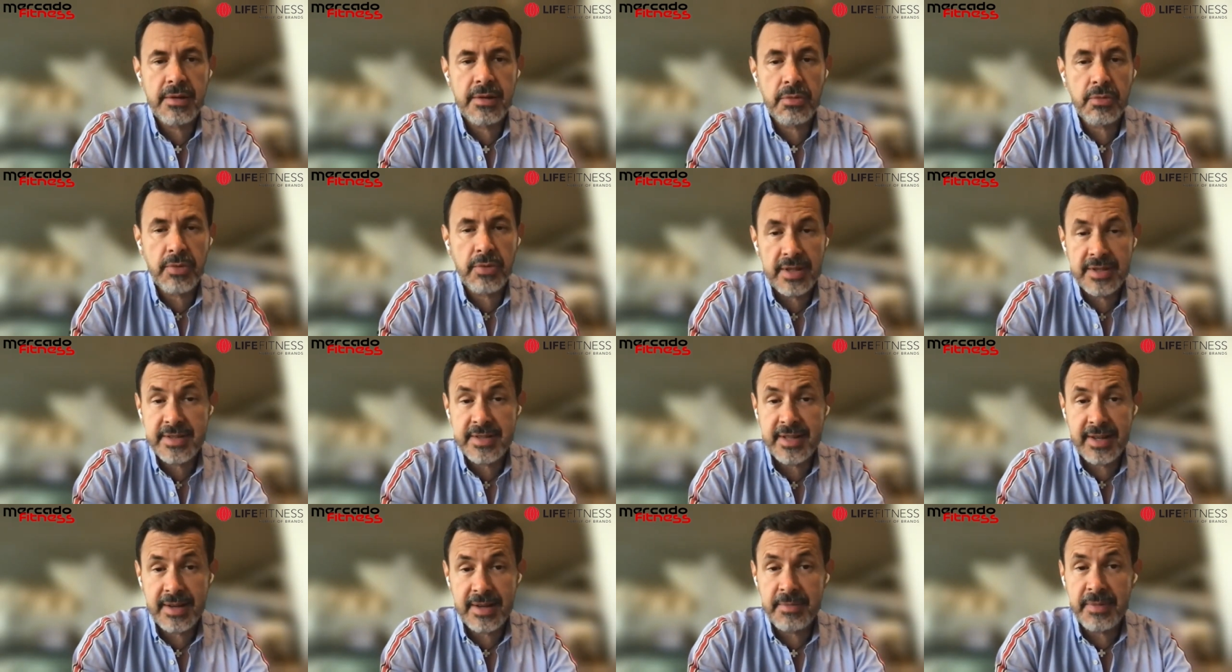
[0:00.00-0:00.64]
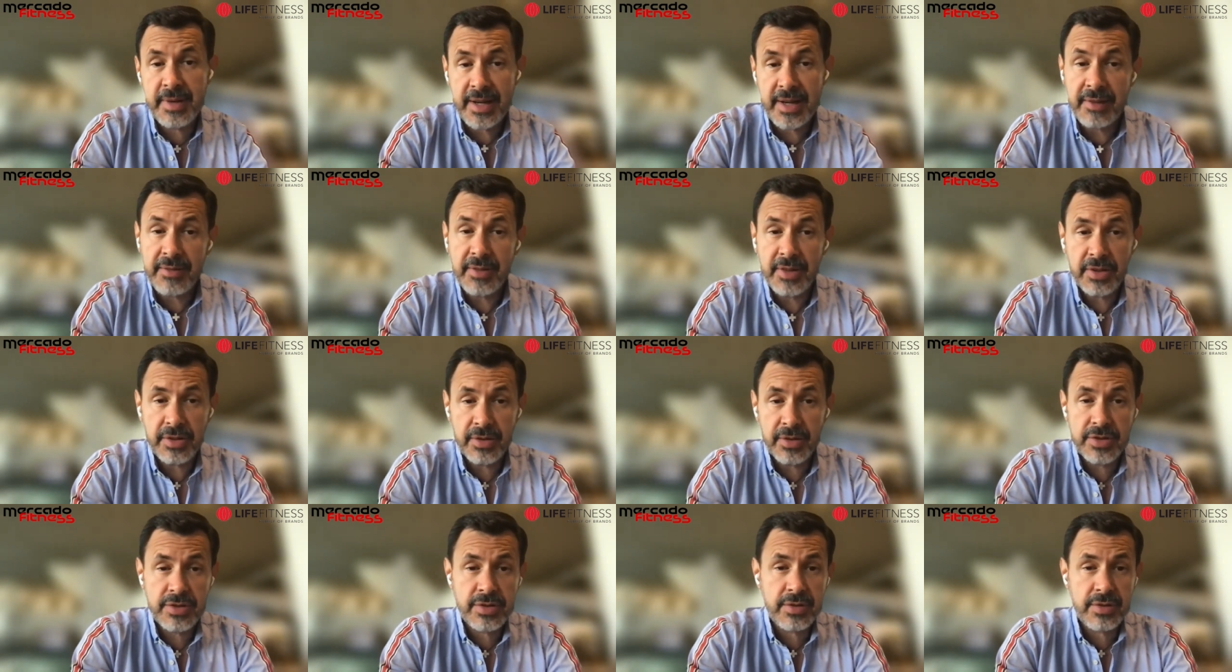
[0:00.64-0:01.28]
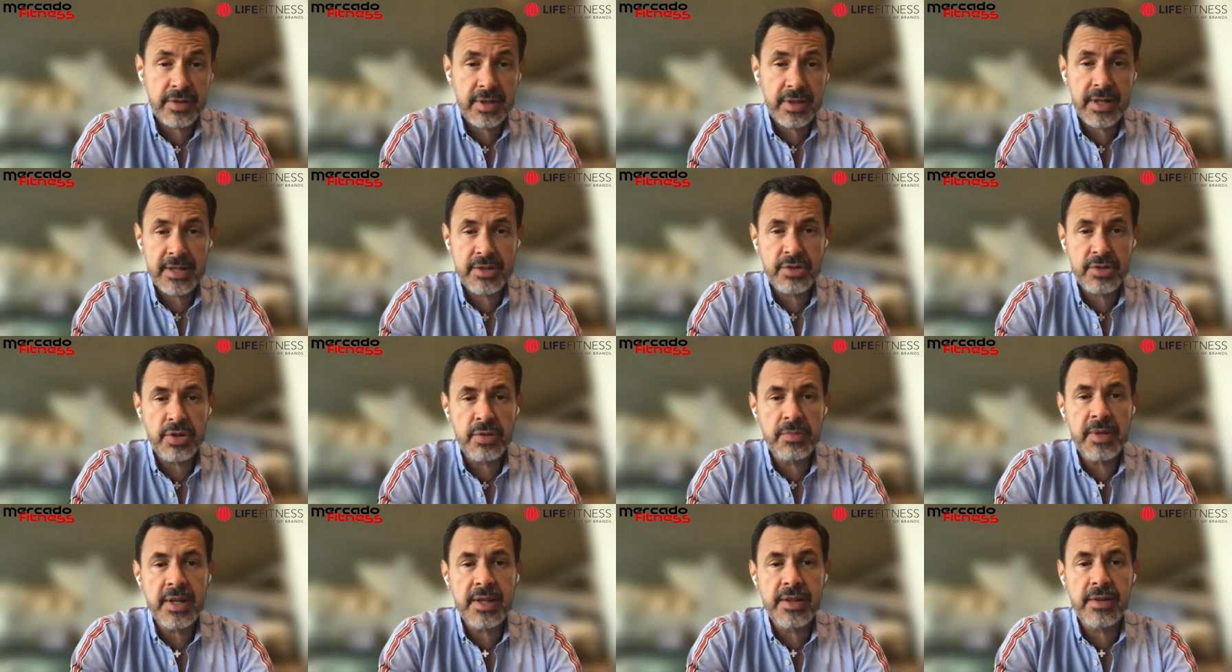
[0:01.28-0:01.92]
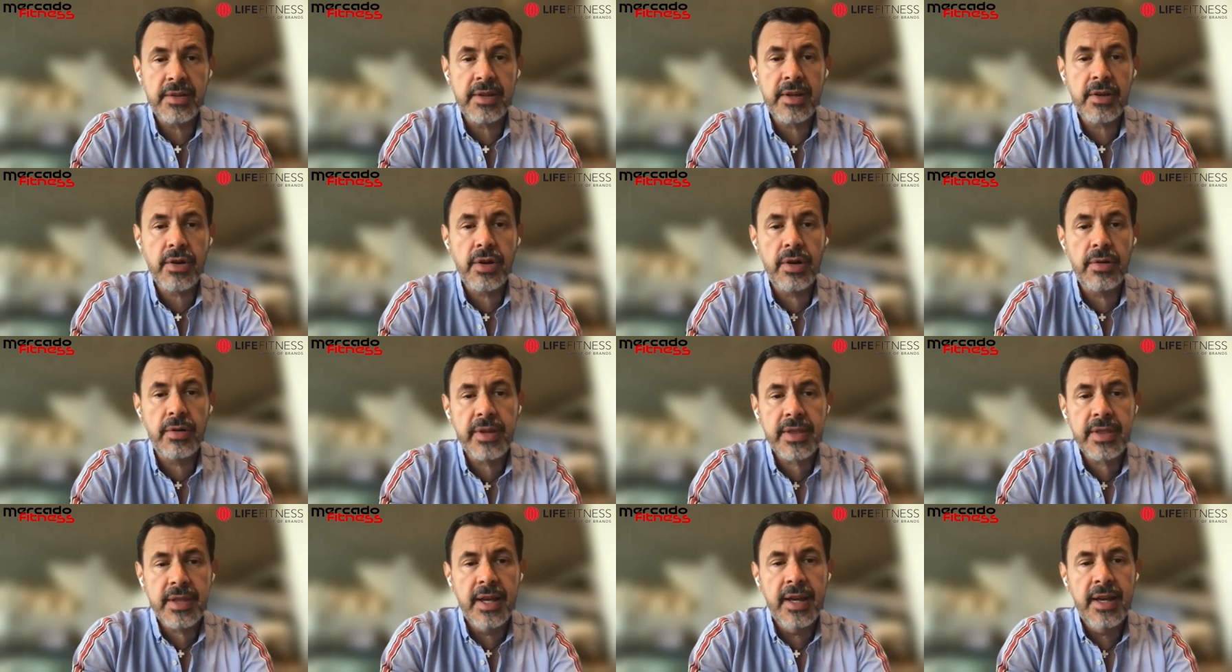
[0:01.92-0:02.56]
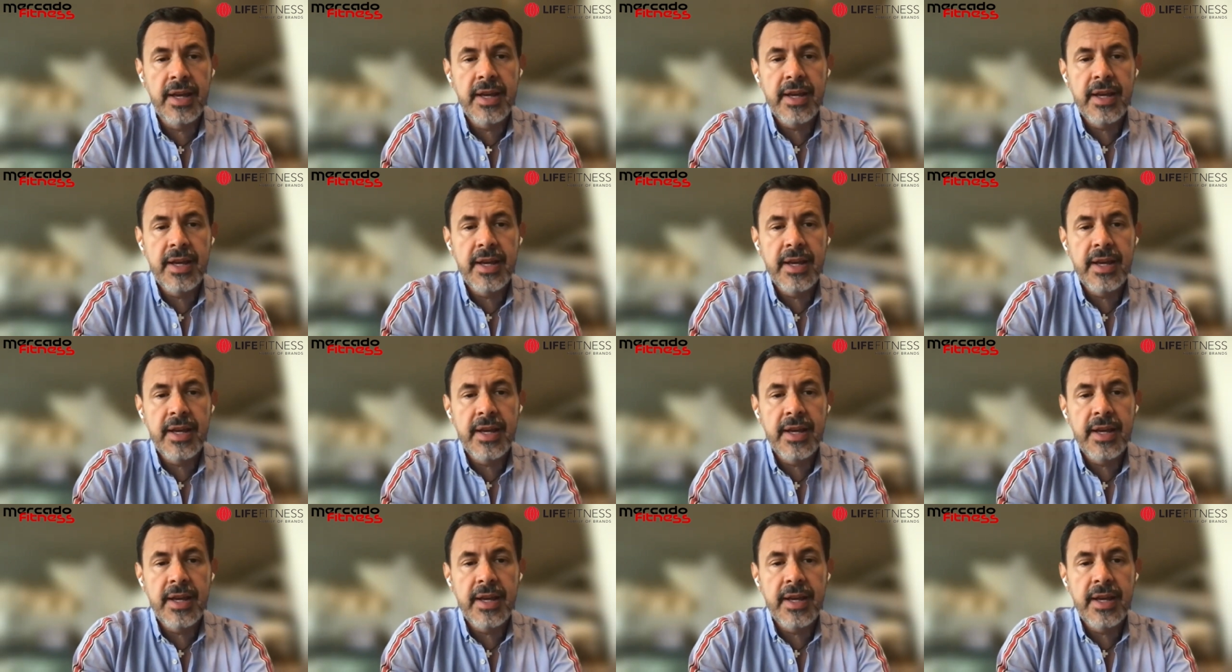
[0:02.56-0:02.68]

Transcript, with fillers: lo cual sería maravilloso, año y medio de COVID.